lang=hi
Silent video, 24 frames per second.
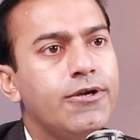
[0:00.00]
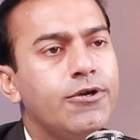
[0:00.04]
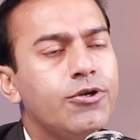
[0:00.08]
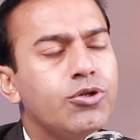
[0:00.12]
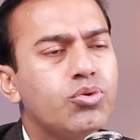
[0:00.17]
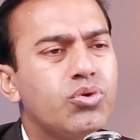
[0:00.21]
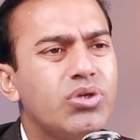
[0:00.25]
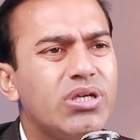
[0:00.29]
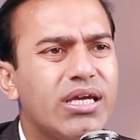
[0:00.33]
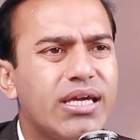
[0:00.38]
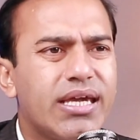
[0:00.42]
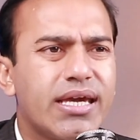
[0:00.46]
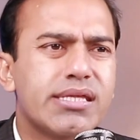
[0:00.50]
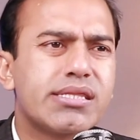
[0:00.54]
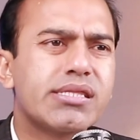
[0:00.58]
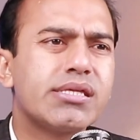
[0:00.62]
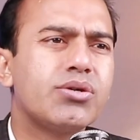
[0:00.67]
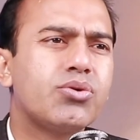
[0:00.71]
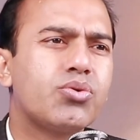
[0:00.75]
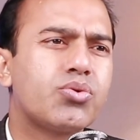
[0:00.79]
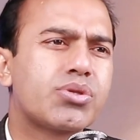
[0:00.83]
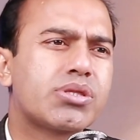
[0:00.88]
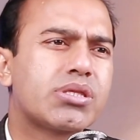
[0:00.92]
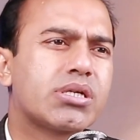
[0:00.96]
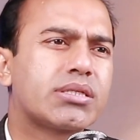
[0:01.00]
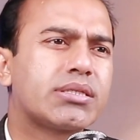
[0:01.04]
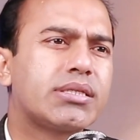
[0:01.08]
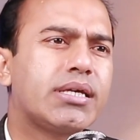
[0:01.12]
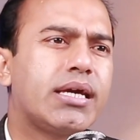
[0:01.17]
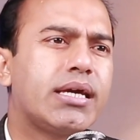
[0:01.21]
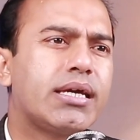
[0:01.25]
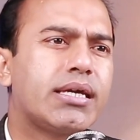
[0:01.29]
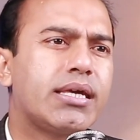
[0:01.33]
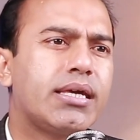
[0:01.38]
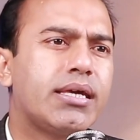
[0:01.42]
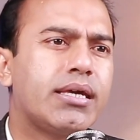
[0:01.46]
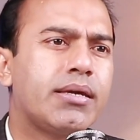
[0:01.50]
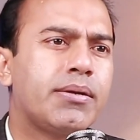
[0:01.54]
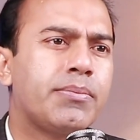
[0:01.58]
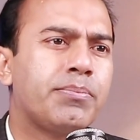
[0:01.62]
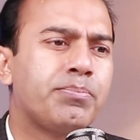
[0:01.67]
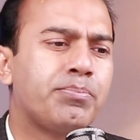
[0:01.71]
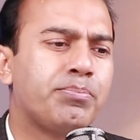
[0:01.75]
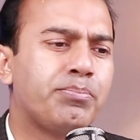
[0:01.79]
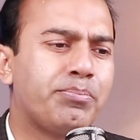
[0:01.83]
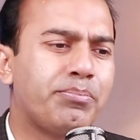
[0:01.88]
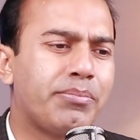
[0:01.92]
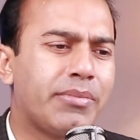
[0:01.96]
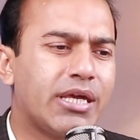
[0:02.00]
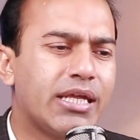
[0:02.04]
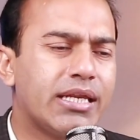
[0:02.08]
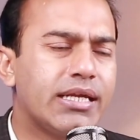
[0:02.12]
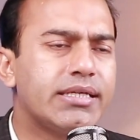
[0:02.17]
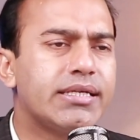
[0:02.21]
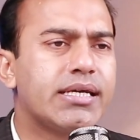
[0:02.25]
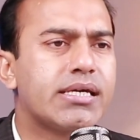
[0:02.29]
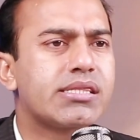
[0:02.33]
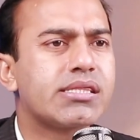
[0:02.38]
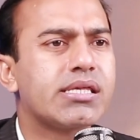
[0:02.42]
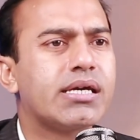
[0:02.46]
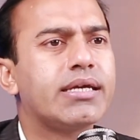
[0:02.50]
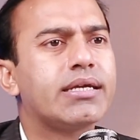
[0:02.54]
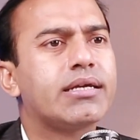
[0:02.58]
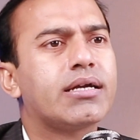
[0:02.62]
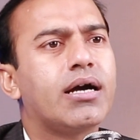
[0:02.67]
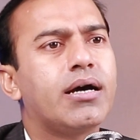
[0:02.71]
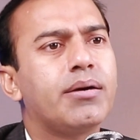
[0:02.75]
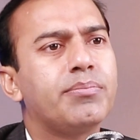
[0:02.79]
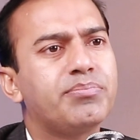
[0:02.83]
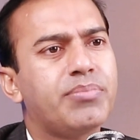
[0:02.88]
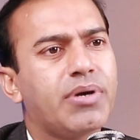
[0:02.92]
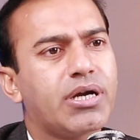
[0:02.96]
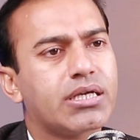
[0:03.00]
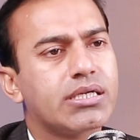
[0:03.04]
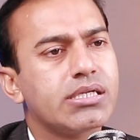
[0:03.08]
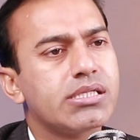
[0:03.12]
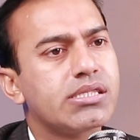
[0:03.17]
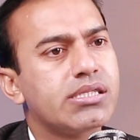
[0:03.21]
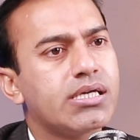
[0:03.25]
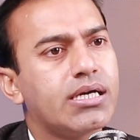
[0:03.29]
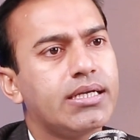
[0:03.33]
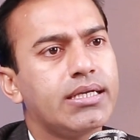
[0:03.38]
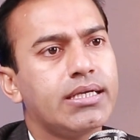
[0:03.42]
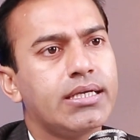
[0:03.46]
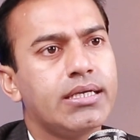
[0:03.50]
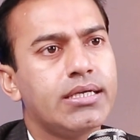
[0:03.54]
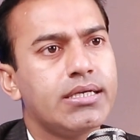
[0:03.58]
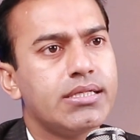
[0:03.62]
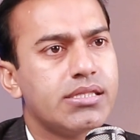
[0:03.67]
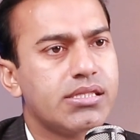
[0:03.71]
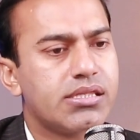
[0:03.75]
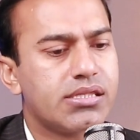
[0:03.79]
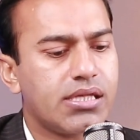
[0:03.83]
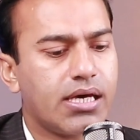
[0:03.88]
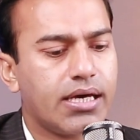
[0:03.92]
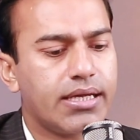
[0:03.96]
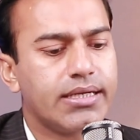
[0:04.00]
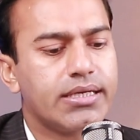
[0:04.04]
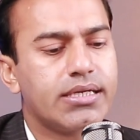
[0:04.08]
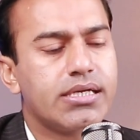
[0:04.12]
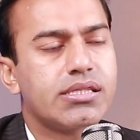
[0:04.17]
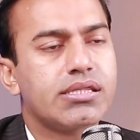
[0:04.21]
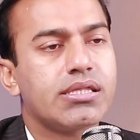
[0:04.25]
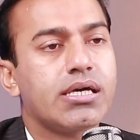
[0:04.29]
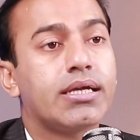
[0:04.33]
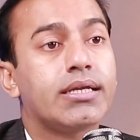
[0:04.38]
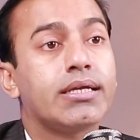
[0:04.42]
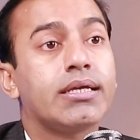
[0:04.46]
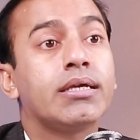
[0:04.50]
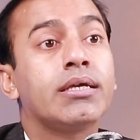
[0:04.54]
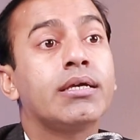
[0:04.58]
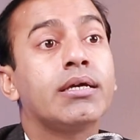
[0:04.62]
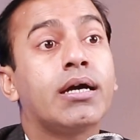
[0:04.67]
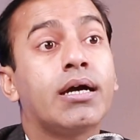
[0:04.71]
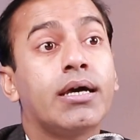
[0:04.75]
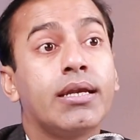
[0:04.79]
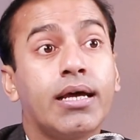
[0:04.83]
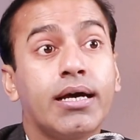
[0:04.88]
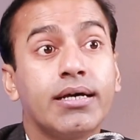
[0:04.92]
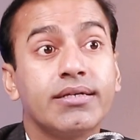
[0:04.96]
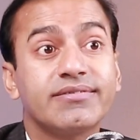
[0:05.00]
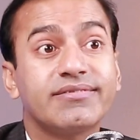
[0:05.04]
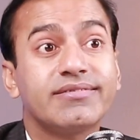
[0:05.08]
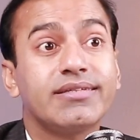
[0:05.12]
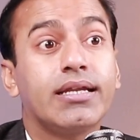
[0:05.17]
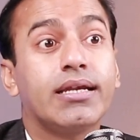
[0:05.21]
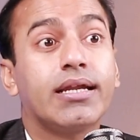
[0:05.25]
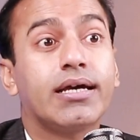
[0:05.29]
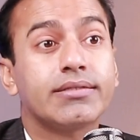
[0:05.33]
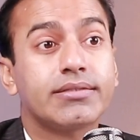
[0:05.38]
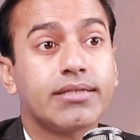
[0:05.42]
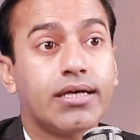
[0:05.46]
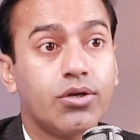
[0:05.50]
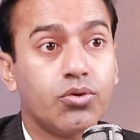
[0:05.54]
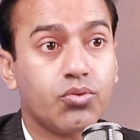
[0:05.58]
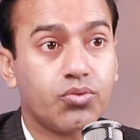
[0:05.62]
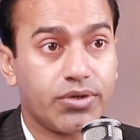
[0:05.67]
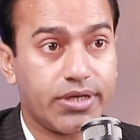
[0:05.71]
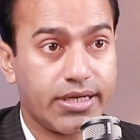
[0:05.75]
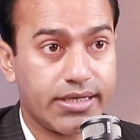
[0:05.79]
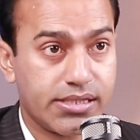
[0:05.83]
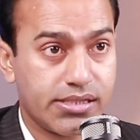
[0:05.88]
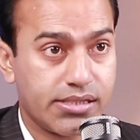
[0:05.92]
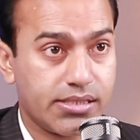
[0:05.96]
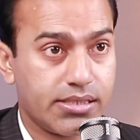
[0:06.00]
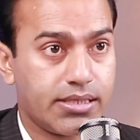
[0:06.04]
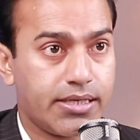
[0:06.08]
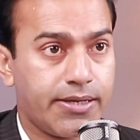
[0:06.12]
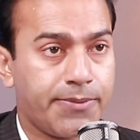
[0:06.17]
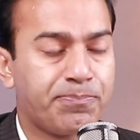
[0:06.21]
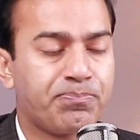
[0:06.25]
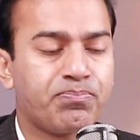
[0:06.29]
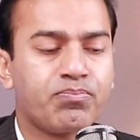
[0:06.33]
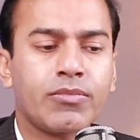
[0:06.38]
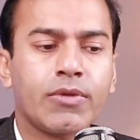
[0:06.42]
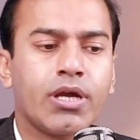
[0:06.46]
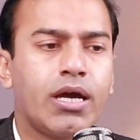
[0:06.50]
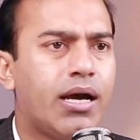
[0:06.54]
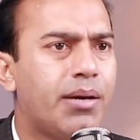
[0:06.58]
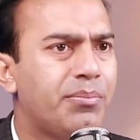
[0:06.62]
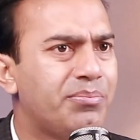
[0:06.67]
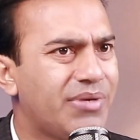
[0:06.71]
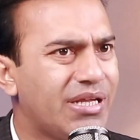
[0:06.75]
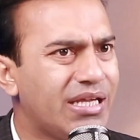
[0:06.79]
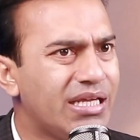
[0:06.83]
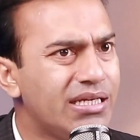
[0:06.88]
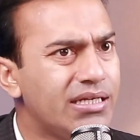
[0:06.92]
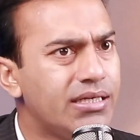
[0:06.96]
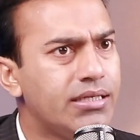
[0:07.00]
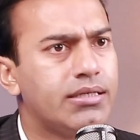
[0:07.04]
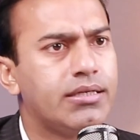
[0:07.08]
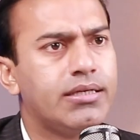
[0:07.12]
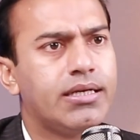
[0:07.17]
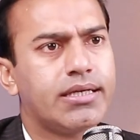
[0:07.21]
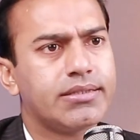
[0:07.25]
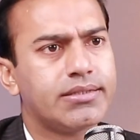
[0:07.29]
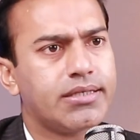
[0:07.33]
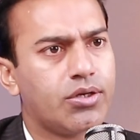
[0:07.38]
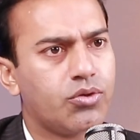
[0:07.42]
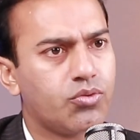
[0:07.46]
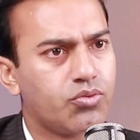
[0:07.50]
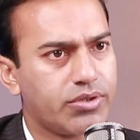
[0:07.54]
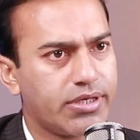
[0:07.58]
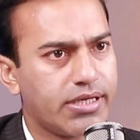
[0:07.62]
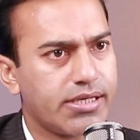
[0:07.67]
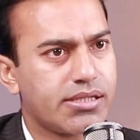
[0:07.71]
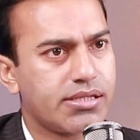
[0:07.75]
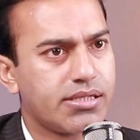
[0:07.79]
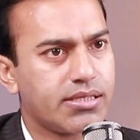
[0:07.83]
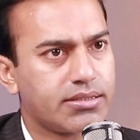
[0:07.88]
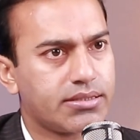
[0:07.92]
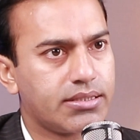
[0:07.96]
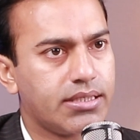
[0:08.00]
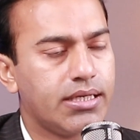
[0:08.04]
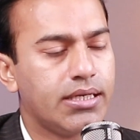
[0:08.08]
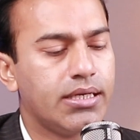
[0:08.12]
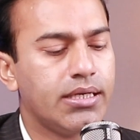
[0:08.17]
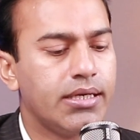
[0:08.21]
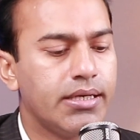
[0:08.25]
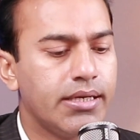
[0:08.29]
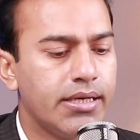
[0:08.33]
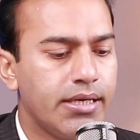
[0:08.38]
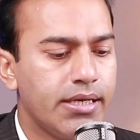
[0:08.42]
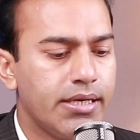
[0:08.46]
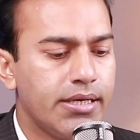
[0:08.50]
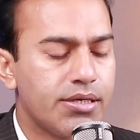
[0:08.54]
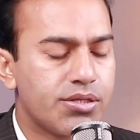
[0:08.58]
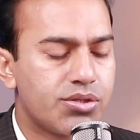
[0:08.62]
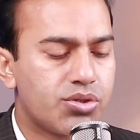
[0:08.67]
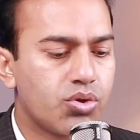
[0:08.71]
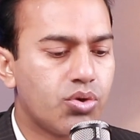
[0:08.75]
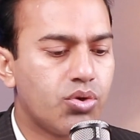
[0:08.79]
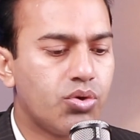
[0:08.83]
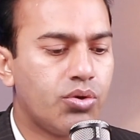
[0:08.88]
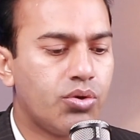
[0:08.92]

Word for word: तो ये कैसे हो सकता है कि मेरे जैसा एक आम पाकिस्तानी इन सारे के सारे हालात से लाताल्लुक़ रह सके हम नहीं तल्लुक़ रह सकते सो